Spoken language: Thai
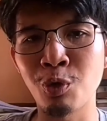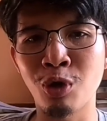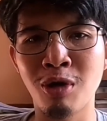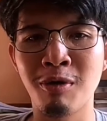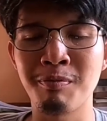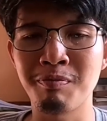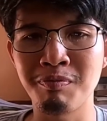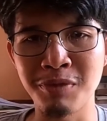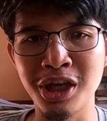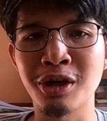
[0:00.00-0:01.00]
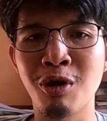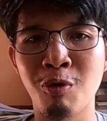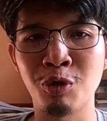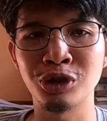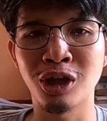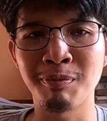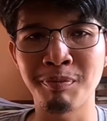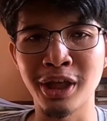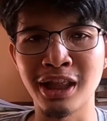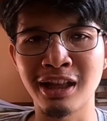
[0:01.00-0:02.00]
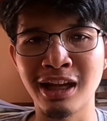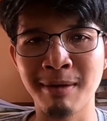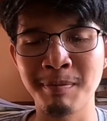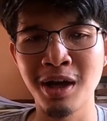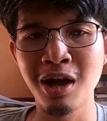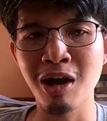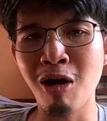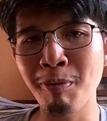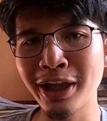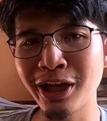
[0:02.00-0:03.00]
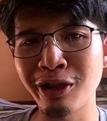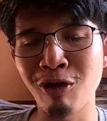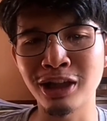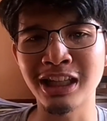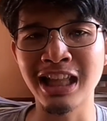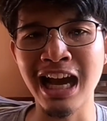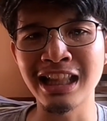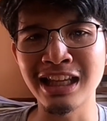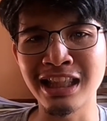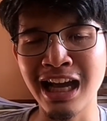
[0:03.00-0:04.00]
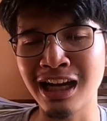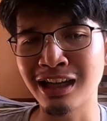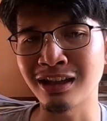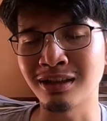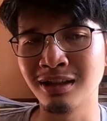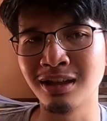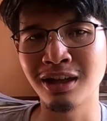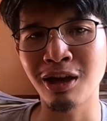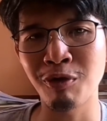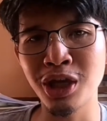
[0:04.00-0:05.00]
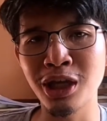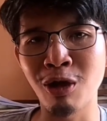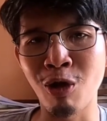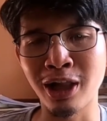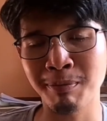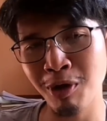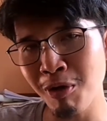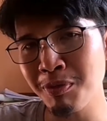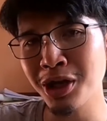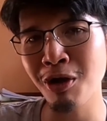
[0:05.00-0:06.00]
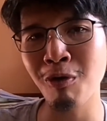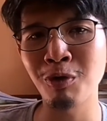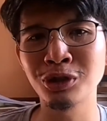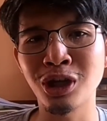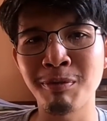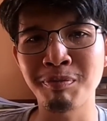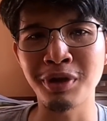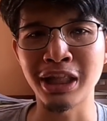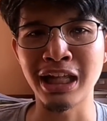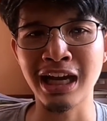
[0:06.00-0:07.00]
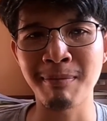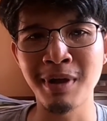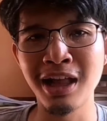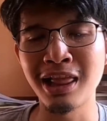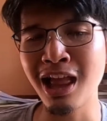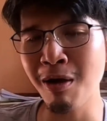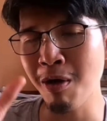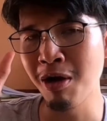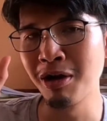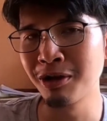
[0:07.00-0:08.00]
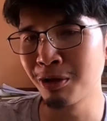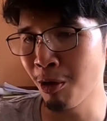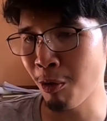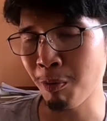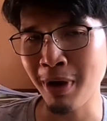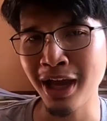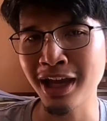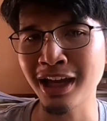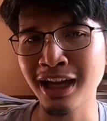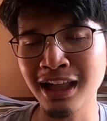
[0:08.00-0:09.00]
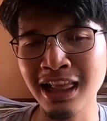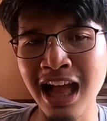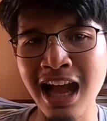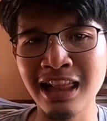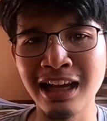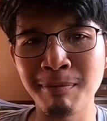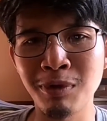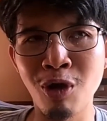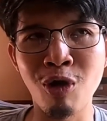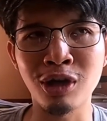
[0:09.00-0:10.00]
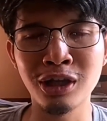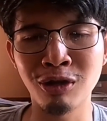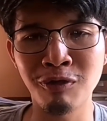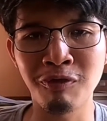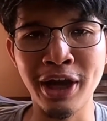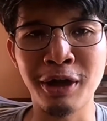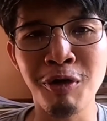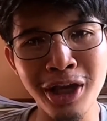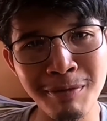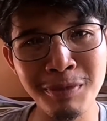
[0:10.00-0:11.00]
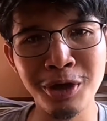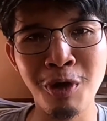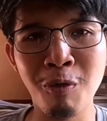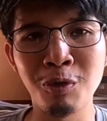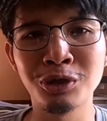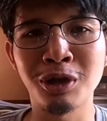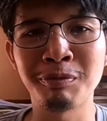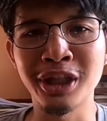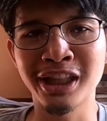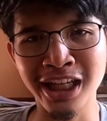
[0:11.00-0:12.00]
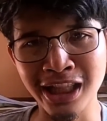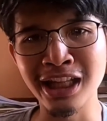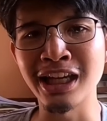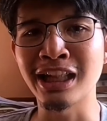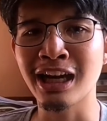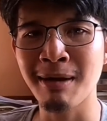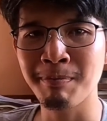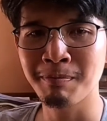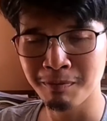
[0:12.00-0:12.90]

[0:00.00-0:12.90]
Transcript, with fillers: ตูก็มีกล้องวงจรปิดแล้วนะครับ เข้าไปในรอสถานีนั่งเก้าอี้รอครับก็มีกล้องวงจรปิดนะครับ แล้วลงไปข้างล่างนะครับรอขึ้นรถไฟก็ยังมีกล้องวงจรปิดติดอีกนะครับ